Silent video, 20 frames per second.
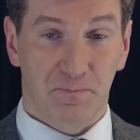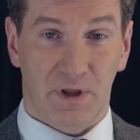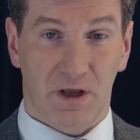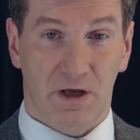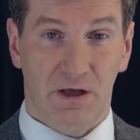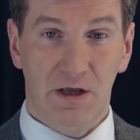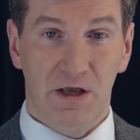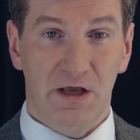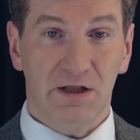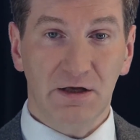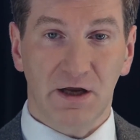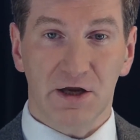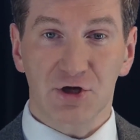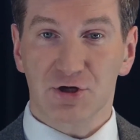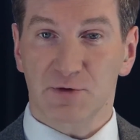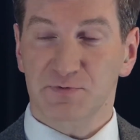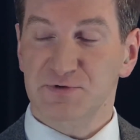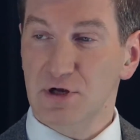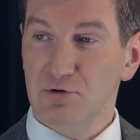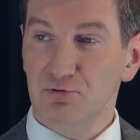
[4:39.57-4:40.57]
И это, конечно,
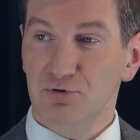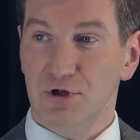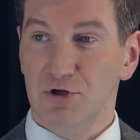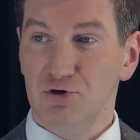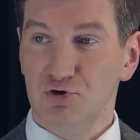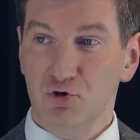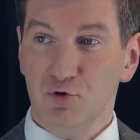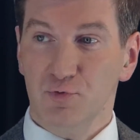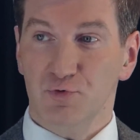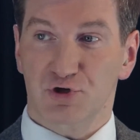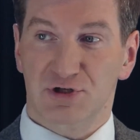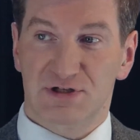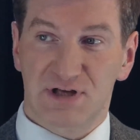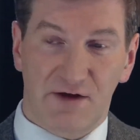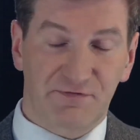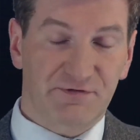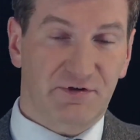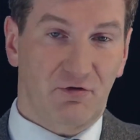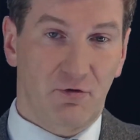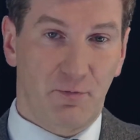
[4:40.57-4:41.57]
абсолютная чушь, потому что
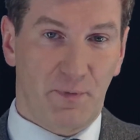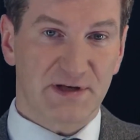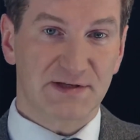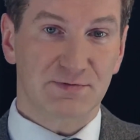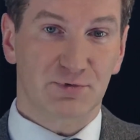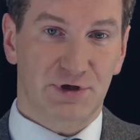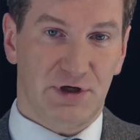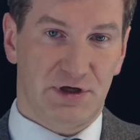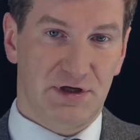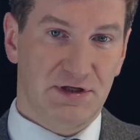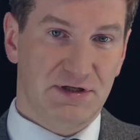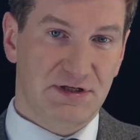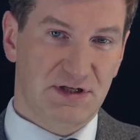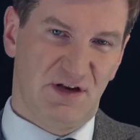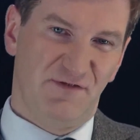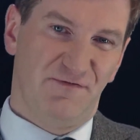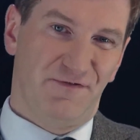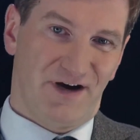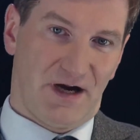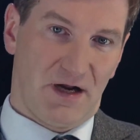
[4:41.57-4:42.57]
завтра вы посмотрите
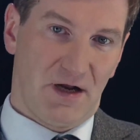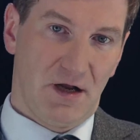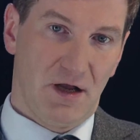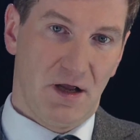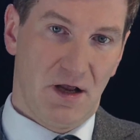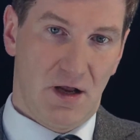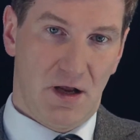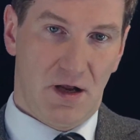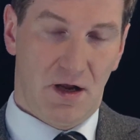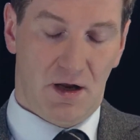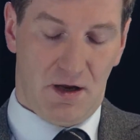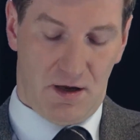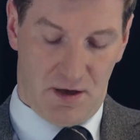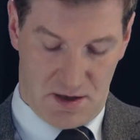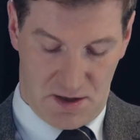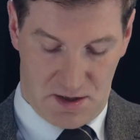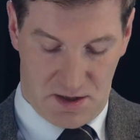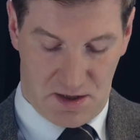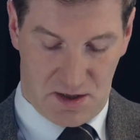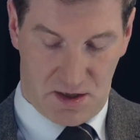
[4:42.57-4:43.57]
цифры
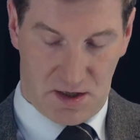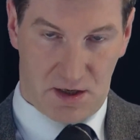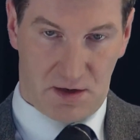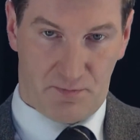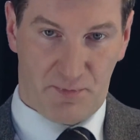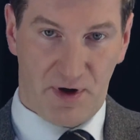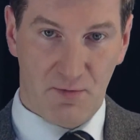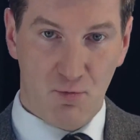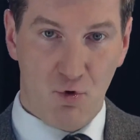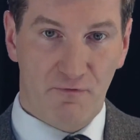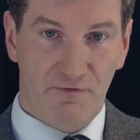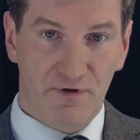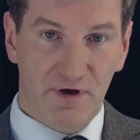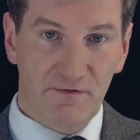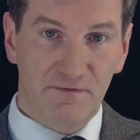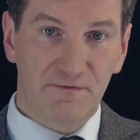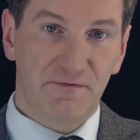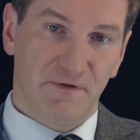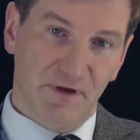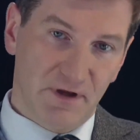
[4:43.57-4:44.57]
э, прямого
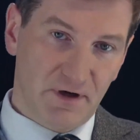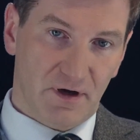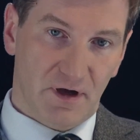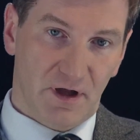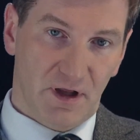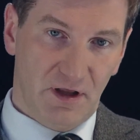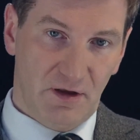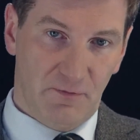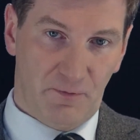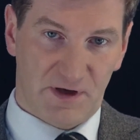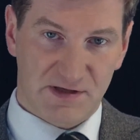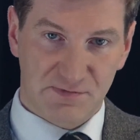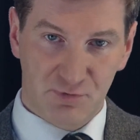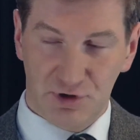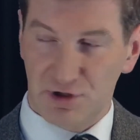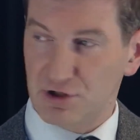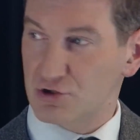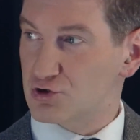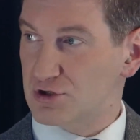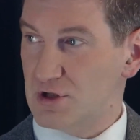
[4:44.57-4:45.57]
эфира и
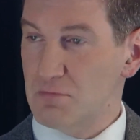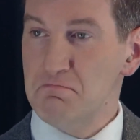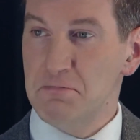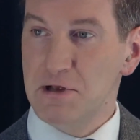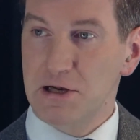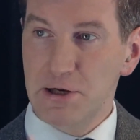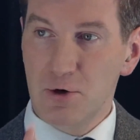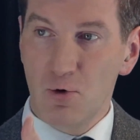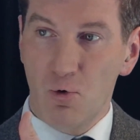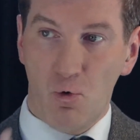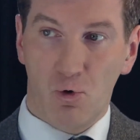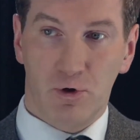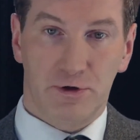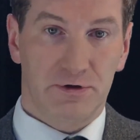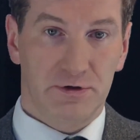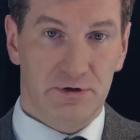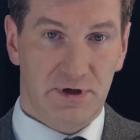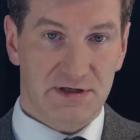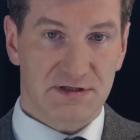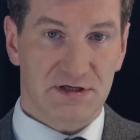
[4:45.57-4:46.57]
посмотрите, что там
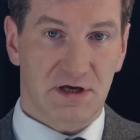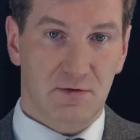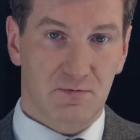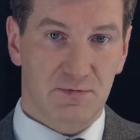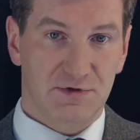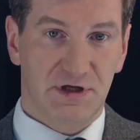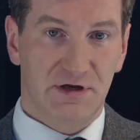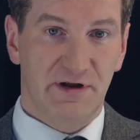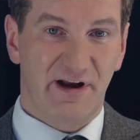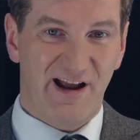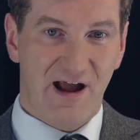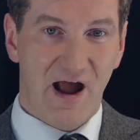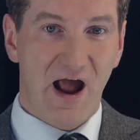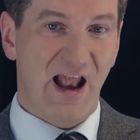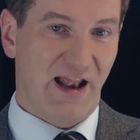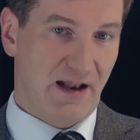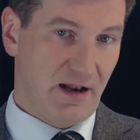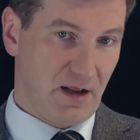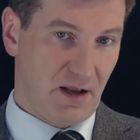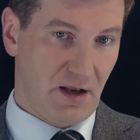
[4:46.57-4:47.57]
миллион на самом деле
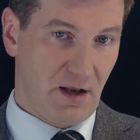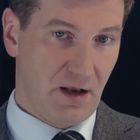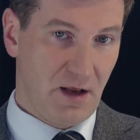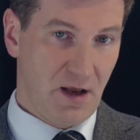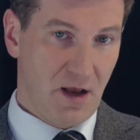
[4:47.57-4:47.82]
реальный.